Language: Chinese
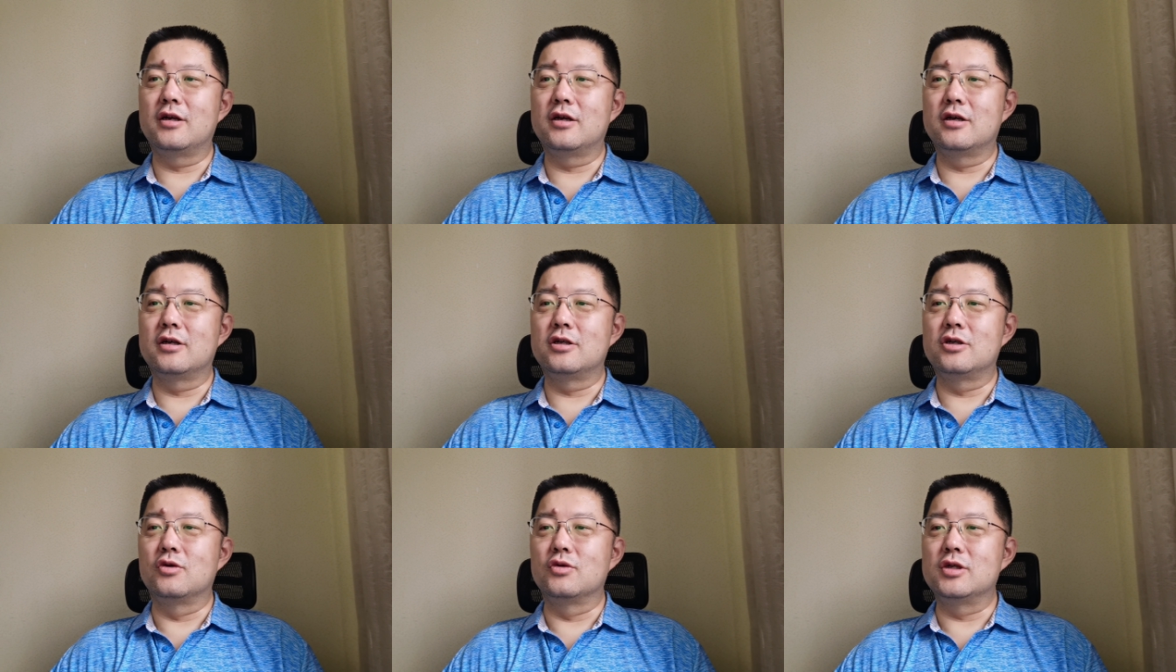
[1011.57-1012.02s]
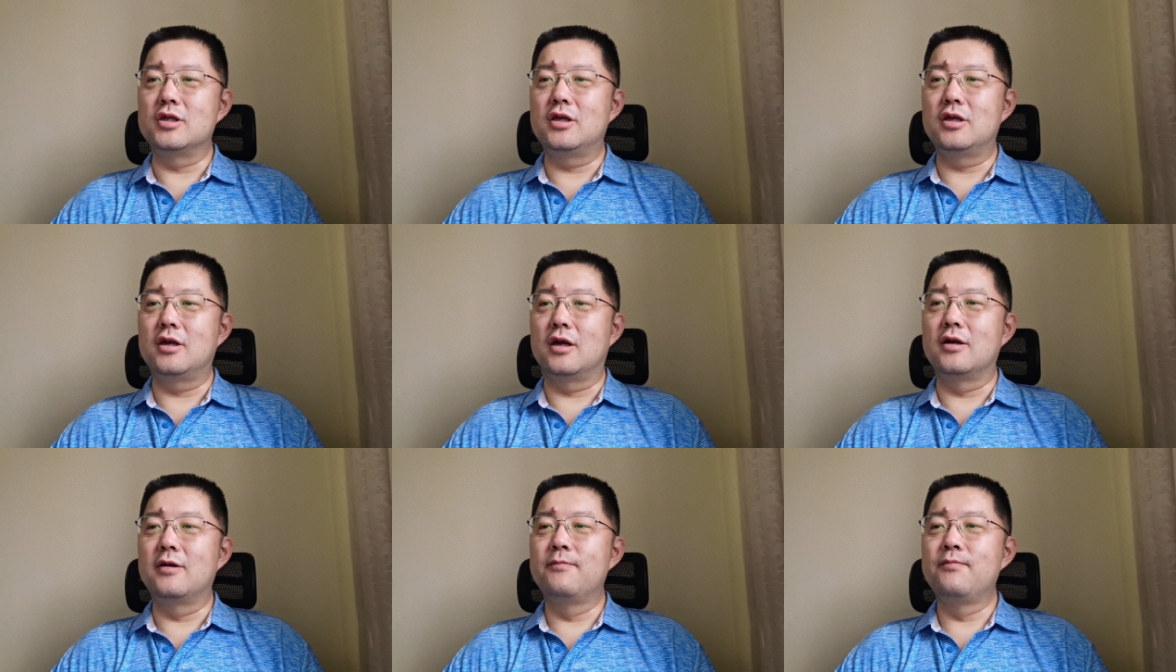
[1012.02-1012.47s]
这个手
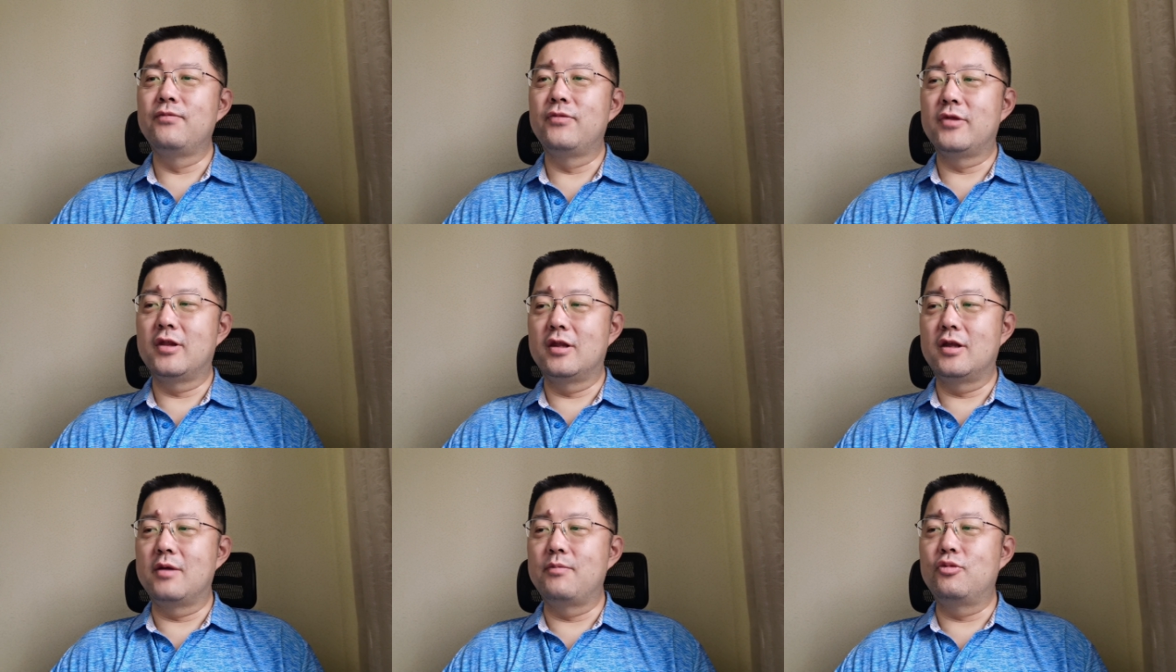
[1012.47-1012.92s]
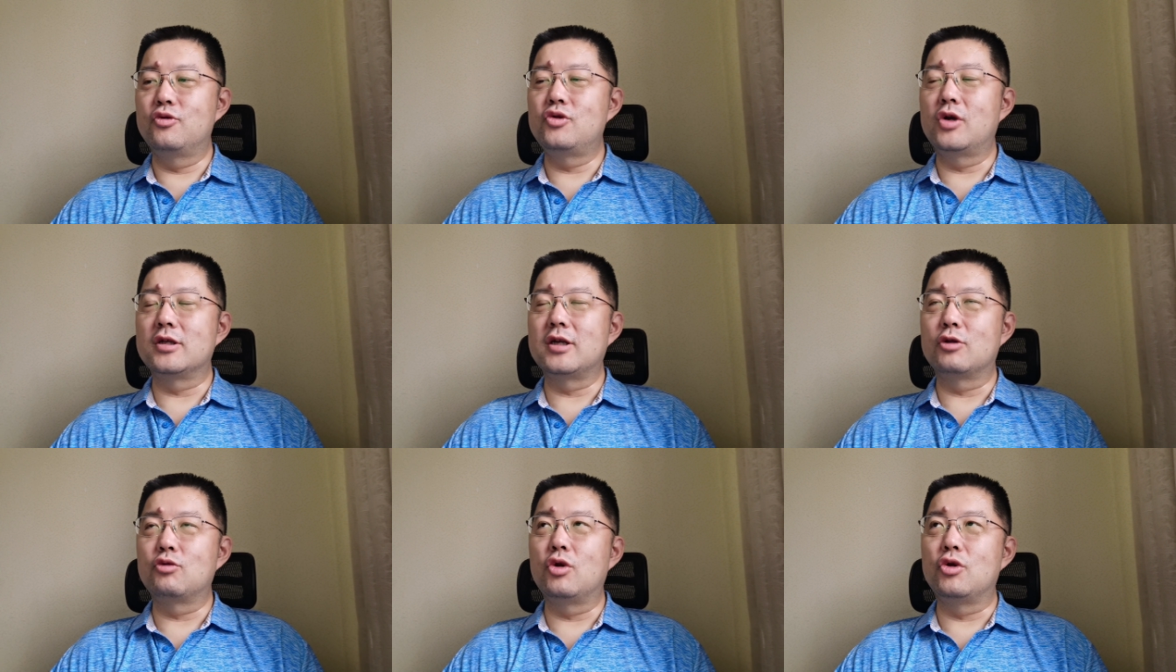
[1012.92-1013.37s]
机呢，你不
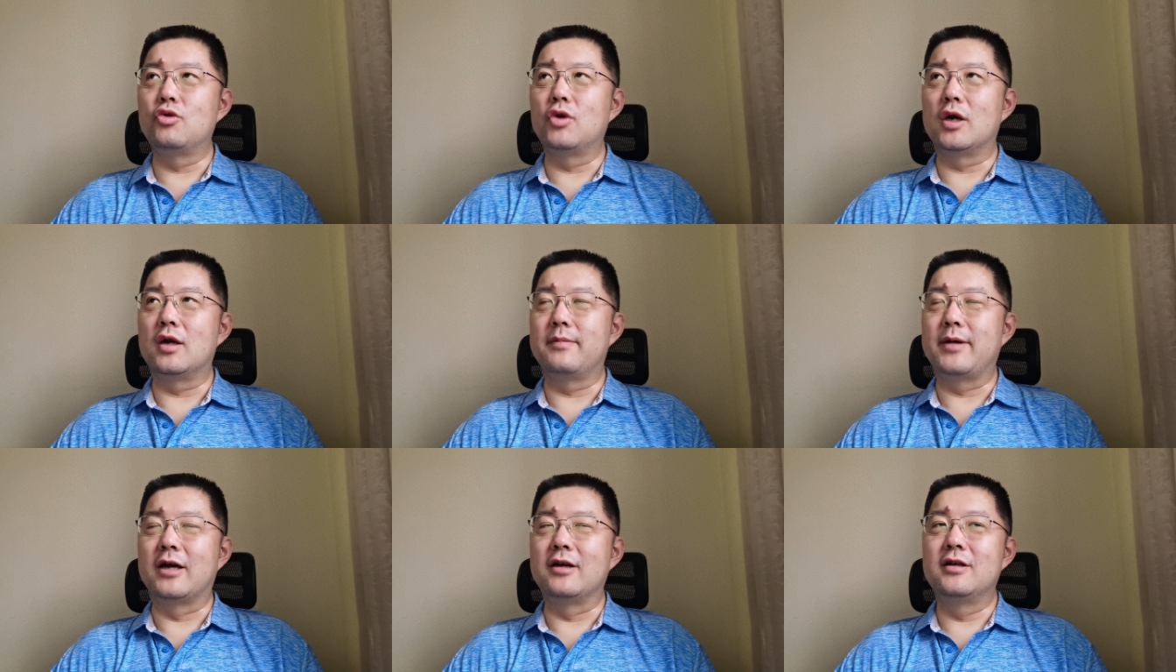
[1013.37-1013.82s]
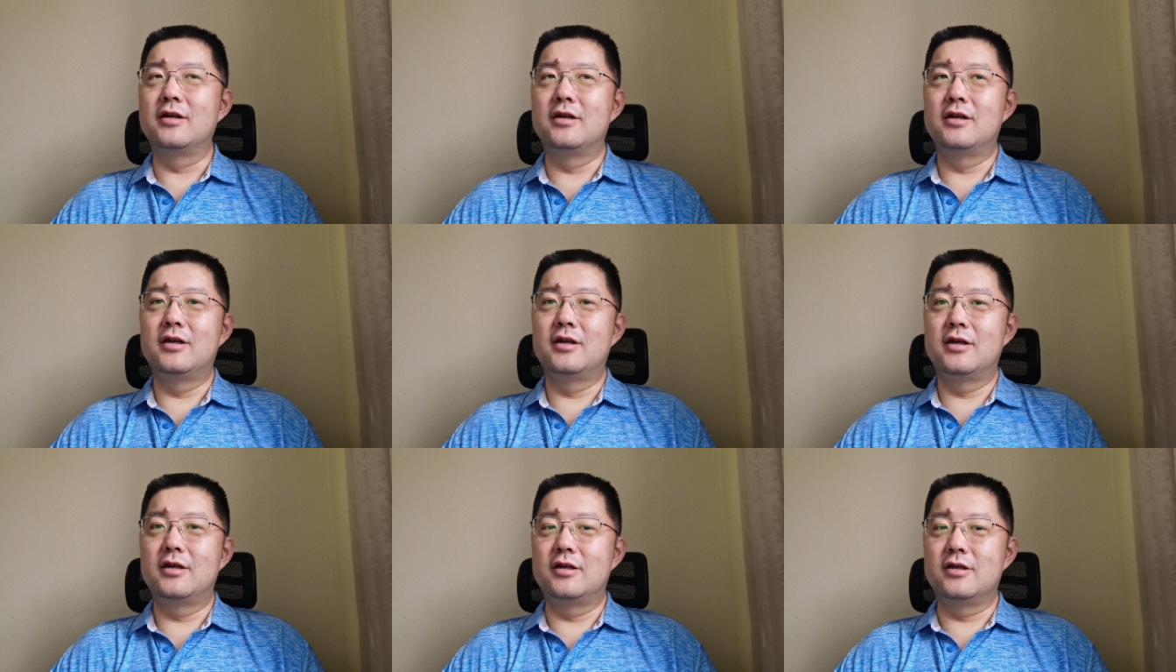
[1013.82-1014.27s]
需要再对准了嘛，
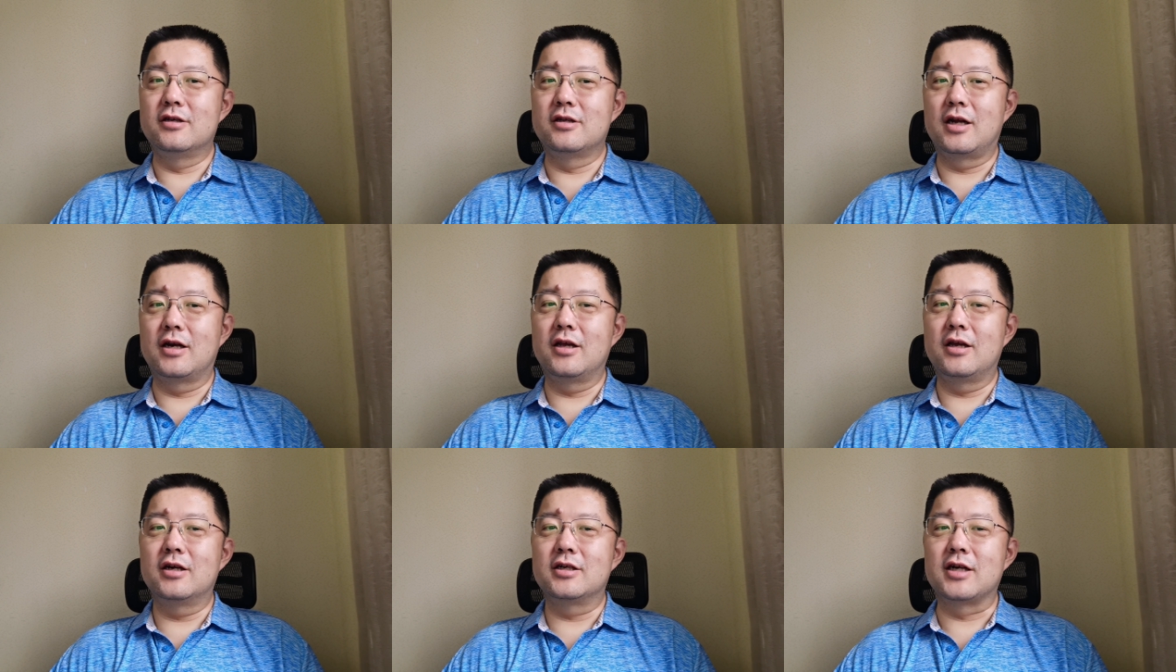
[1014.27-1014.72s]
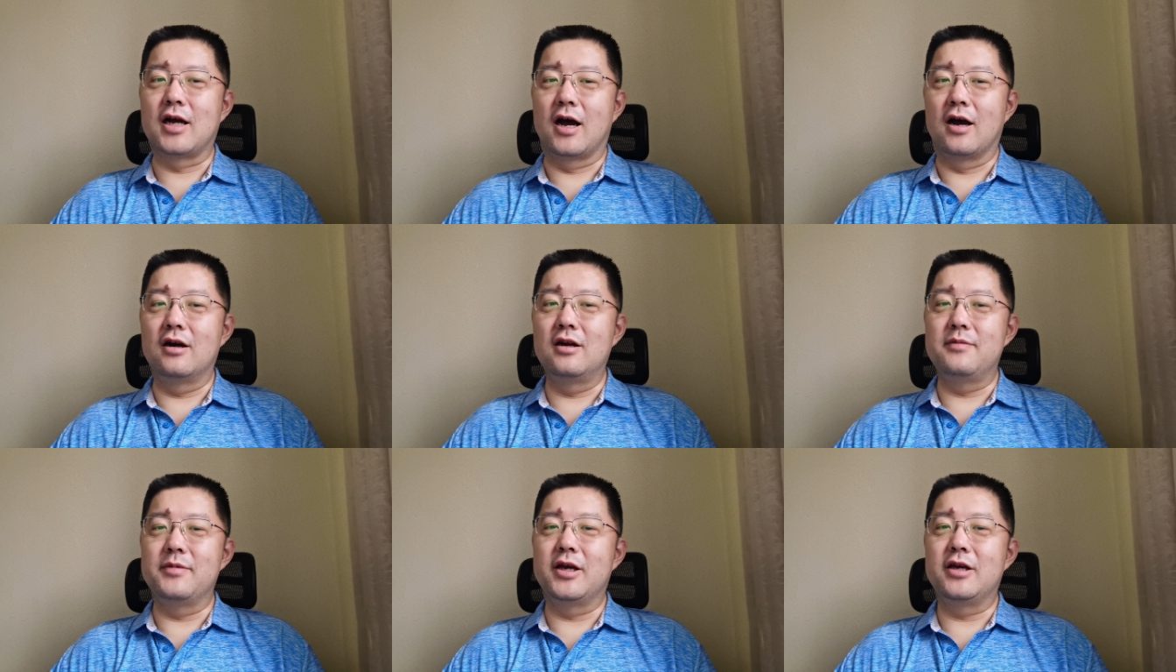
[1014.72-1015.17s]
你就在这一个
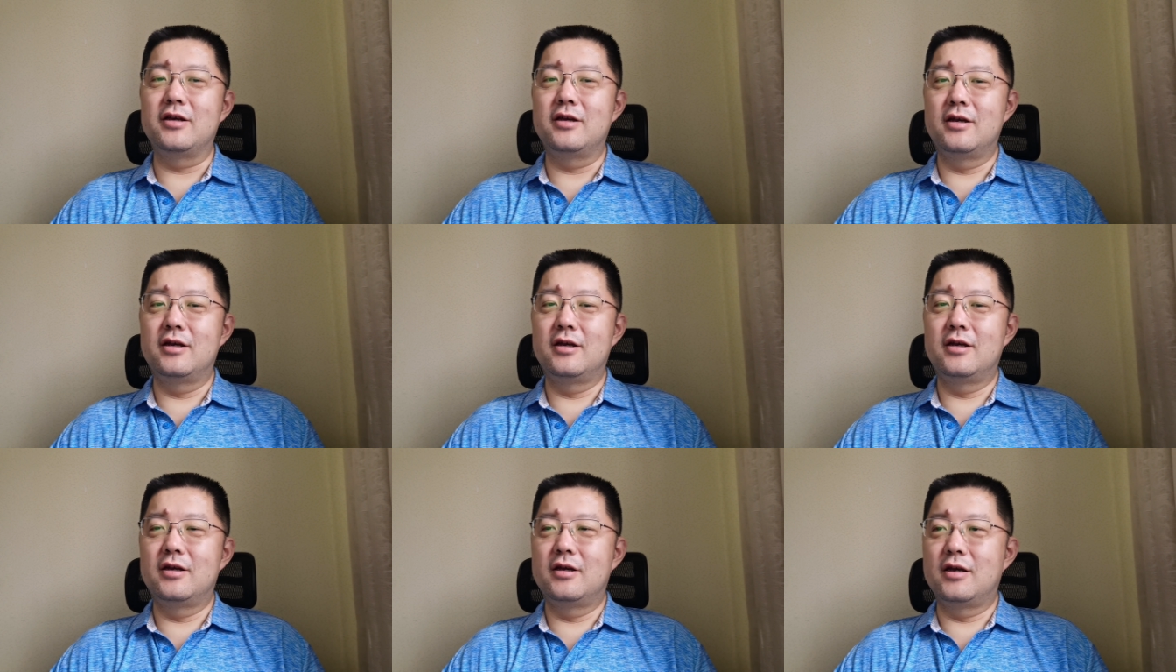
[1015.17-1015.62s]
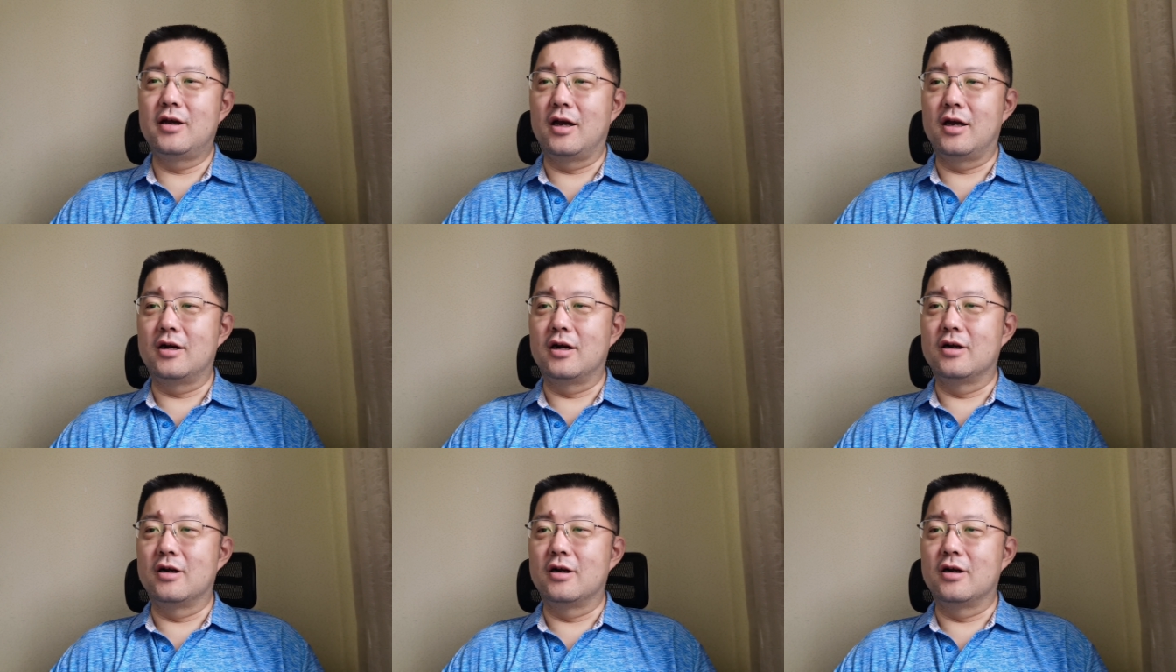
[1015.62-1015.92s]
厂里面啊。